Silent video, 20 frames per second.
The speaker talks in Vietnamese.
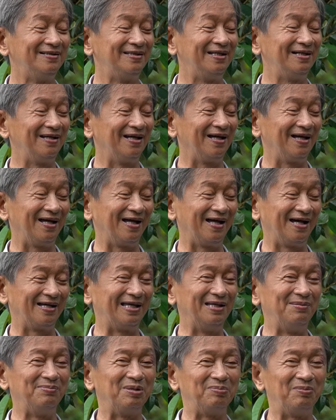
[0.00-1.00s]
tức là
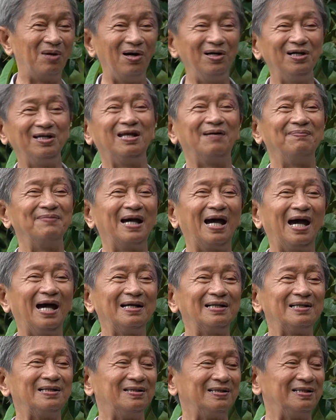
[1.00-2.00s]
khi mà bón cái đạm
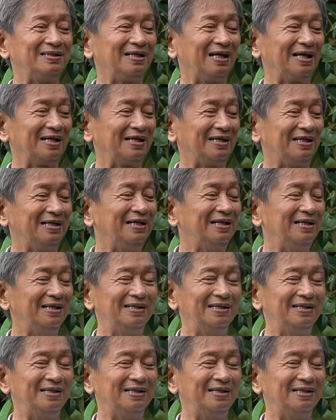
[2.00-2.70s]
cá rồi là cái